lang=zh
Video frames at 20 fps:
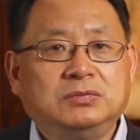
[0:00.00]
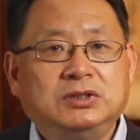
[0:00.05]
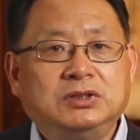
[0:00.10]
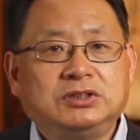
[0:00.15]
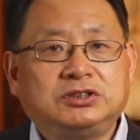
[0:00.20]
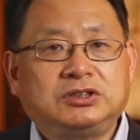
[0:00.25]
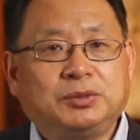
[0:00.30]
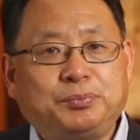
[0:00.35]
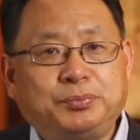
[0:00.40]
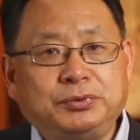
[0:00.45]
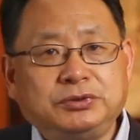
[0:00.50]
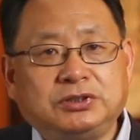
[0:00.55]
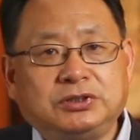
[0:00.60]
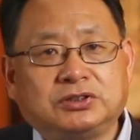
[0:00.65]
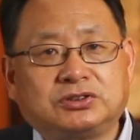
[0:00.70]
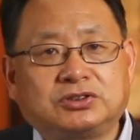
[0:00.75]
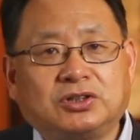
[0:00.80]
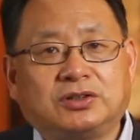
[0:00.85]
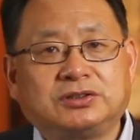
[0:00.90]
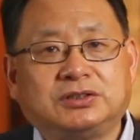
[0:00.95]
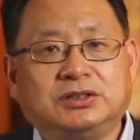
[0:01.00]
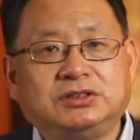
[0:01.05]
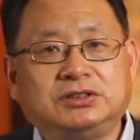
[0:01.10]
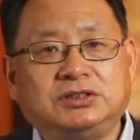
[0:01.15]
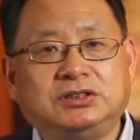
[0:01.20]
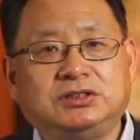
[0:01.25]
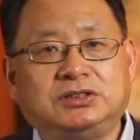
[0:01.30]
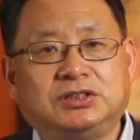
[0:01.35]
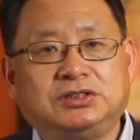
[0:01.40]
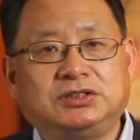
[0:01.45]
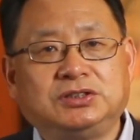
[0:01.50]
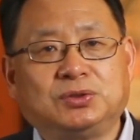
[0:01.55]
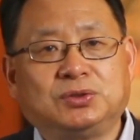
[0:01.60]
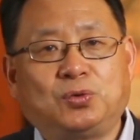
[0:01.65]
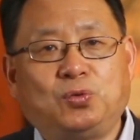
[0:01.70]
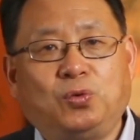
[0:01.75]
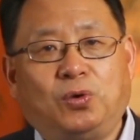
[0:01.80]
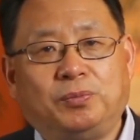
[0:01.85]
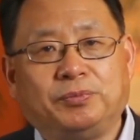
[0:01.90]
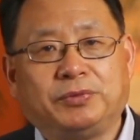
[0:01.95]
这不仅造成季节性的
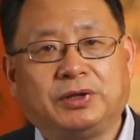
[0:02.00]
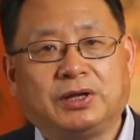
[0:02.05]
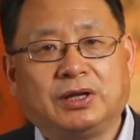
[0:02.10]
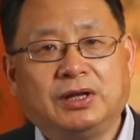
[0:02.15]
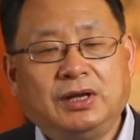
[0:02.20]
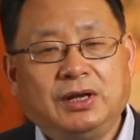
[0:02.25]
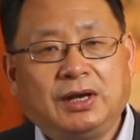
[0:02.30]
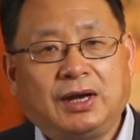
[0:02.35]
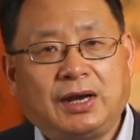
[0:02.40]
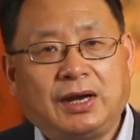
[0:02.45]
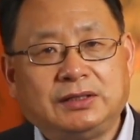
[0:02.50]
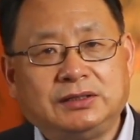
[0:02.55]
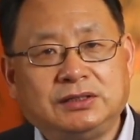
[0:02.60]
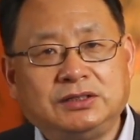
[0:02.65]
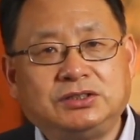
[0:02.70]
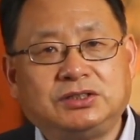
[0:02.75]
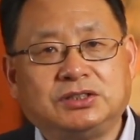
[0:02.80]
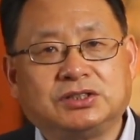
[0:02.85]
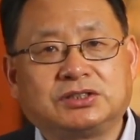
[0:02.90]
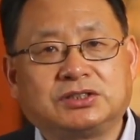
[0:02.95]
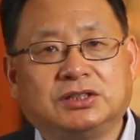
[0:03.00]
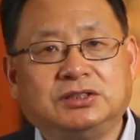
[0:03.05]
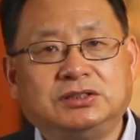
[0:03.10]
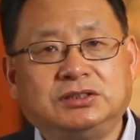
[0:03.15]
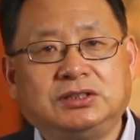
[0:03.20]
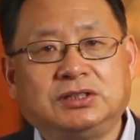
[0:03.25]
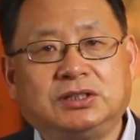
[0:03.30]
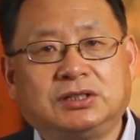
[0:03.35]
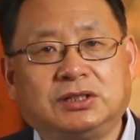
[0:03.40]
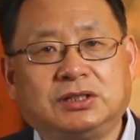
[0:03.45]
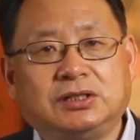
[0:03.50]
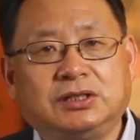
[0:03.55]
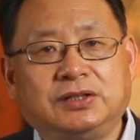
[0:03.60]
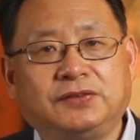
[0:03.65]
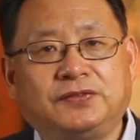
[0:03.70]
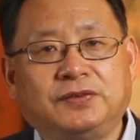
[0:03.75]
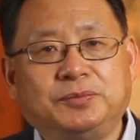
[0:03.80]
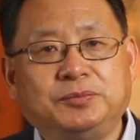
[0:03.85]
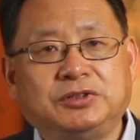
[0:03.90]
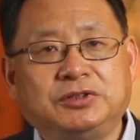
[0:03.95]
过敏，还引起神经和内
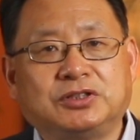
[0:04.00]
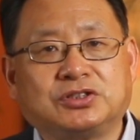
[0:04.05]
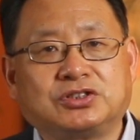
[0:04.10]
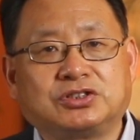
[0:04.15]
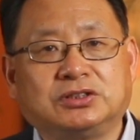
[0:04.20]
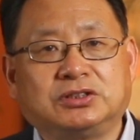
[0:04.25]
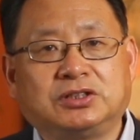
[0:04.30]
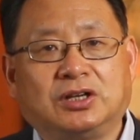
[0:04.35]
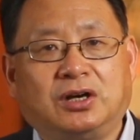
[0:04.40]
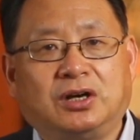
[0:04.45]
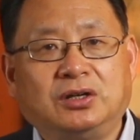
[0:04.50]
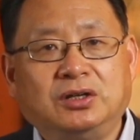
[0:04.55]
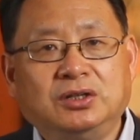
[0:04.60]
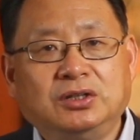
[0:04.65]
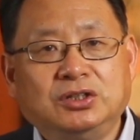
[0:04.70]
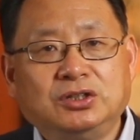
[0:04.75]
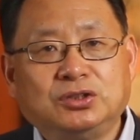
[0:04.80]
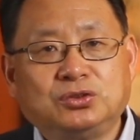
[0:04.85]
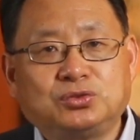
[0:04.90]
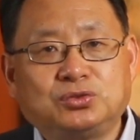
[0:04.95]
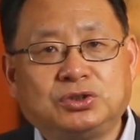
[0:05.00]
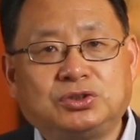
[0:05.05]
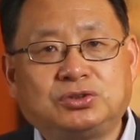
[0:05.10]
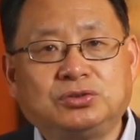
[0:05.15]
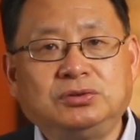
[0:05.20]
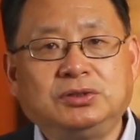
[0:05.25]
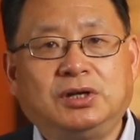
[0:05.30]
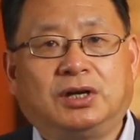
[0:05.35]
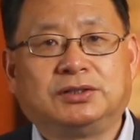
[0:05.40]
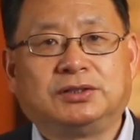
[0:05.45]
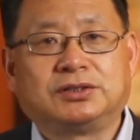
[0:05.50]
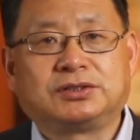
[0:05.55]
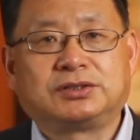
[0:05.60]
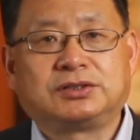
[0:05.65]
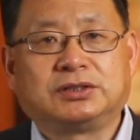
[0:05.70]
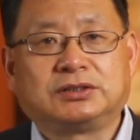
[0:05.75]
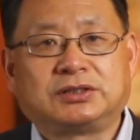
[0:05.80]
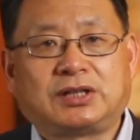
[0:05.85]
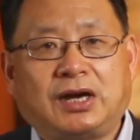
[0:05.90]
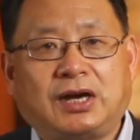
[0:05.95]
分泌的失调。最重要的
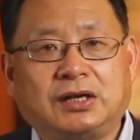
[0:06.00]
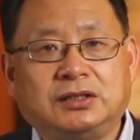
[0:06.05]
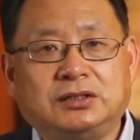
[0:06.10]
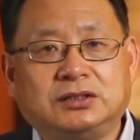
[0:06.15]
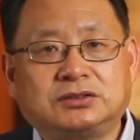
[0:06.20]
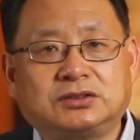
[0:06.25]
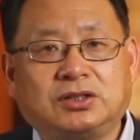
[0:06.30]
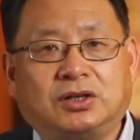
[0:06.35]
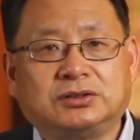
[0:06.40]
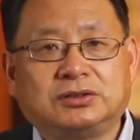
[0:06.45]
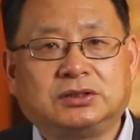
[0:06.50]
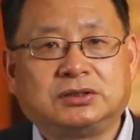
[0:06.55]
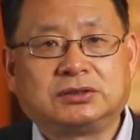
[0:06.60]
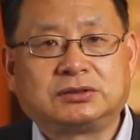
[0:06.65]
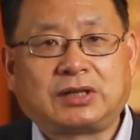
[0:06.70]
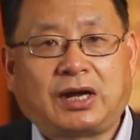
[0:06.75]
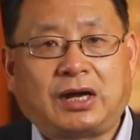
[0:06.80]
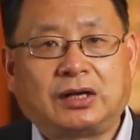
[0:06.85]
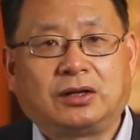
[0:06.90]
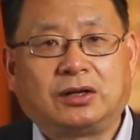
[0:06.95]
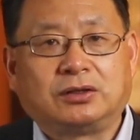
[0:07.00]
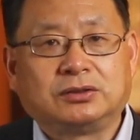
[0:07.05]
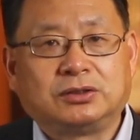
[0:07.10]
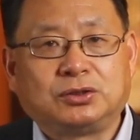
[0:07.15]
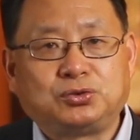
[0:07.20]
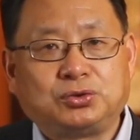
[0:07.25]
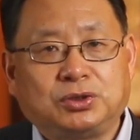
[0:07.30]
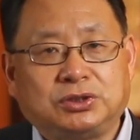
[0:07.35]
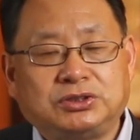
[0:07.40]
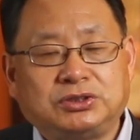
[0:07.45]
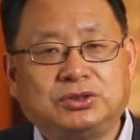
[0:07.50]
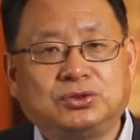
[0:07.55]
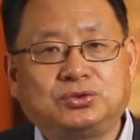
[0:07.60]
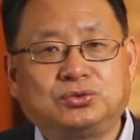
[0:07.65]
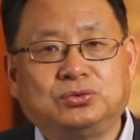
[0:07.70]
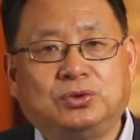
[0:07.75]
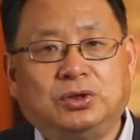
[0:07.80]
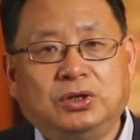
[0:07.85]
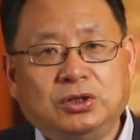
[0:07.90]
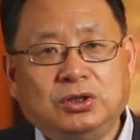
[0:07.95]
是，它还能造成大脑的血清
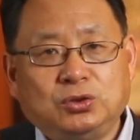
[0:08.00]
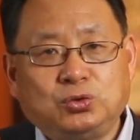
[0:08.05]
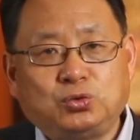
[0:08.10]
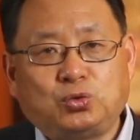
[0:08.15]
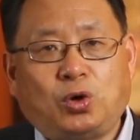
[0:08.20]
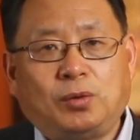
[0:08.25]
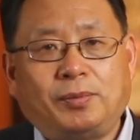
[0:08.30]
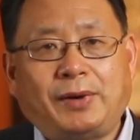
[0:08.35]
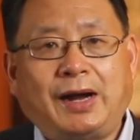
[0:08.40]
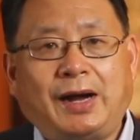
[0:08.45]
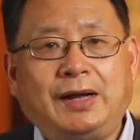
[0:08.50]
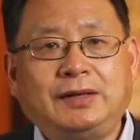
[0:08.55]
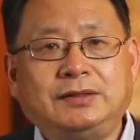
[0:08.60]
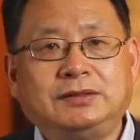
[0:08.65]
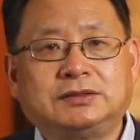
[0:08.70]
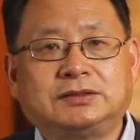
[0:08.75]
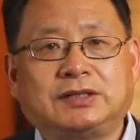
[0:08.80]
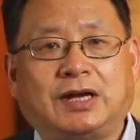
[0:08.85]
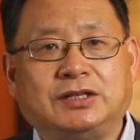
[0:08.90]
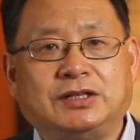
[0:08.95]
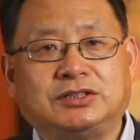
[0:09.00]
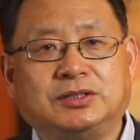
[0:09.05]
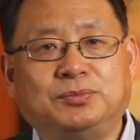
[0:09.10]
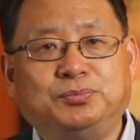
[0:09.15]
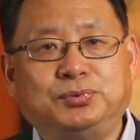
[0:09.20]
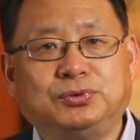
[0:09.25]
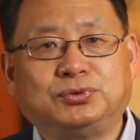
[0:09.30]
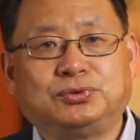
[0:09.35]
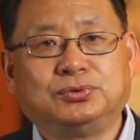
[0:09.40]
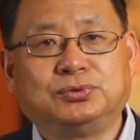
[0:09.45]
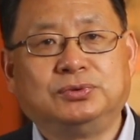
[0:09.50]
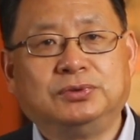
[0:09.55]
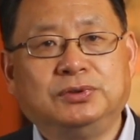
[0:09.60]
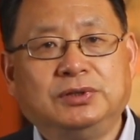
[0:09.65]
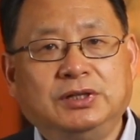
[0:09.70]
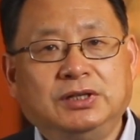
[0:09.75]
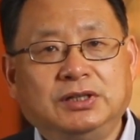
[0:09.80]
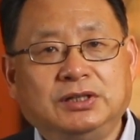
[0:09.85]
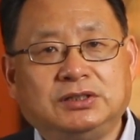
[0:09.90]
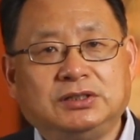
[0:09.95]
素、多巴胺产生不足，
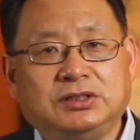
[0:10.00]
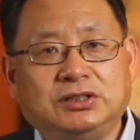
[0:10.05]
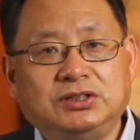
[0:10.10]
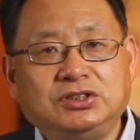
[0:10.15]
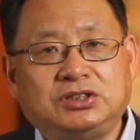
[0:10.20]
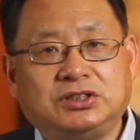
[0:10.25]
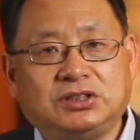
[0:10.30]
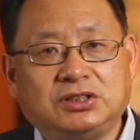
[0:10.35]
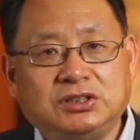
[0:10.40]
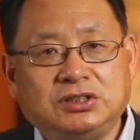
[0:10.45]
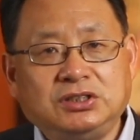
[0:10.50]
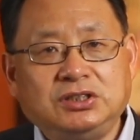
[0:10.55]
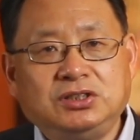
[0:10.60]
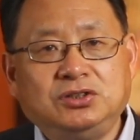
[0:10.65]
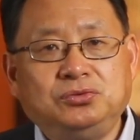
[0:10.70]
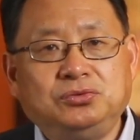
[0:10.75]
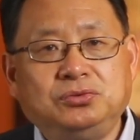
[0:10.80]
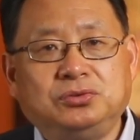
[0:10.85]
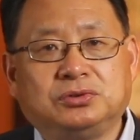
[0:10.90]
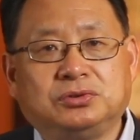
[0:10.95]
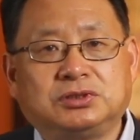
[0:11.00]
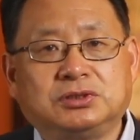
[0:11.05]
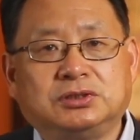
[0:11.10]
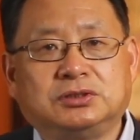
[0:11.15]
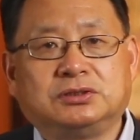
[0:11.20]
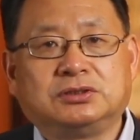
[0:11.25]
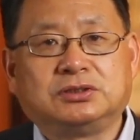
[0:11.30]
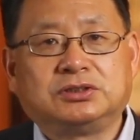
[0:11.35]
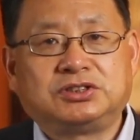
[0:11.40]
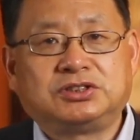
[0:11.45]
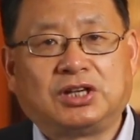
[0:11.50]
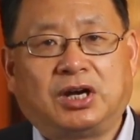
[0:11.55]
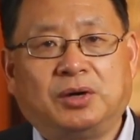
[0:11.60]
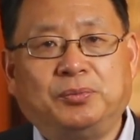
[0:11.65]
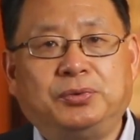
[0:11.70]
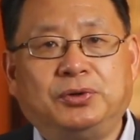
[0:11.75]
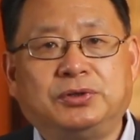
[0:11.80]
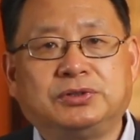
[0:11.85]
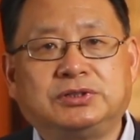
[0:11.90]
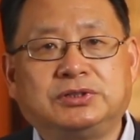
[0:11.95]
引起抑郁症、强
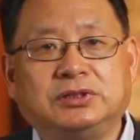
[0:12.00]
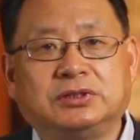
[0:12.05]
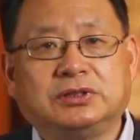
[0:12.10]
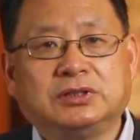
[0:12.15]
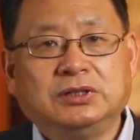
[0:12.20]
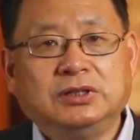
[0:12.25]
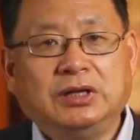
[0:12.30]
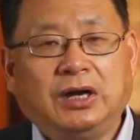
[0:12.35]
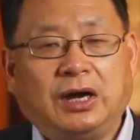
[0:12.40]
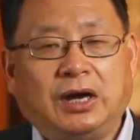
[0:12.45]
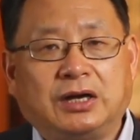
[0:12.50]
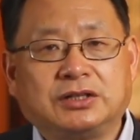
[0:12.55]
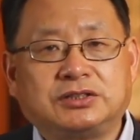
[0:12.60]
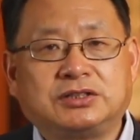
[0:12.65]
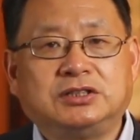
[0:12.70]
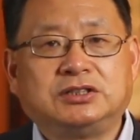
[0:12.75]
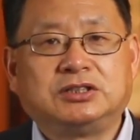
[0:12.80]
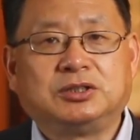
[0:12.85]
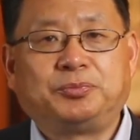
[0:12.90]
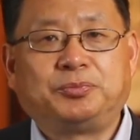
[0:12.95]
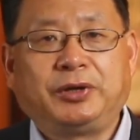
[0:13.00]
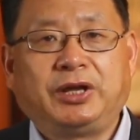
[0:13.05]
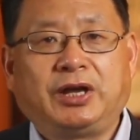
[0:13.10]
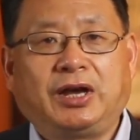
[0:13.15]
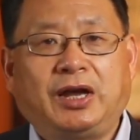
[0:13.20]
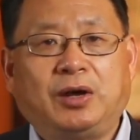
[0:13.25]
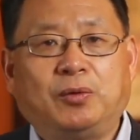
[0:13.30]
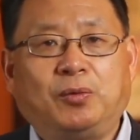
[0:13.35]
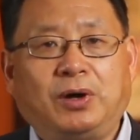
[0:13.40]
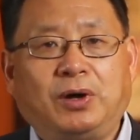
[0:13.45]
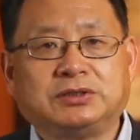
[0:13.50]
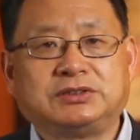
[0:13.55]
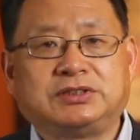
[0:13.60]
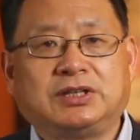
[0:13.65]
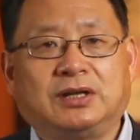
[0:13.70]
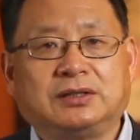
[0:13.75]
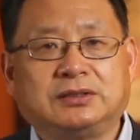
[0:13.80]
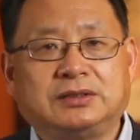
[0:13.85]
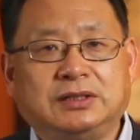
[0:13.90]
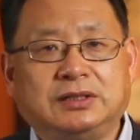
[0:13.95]
迫症啊，甚至被害妄
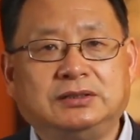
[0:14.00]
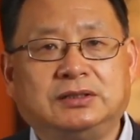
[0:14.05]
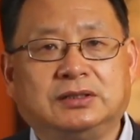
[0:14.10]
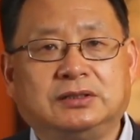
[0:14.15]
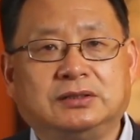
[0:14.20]
想等等。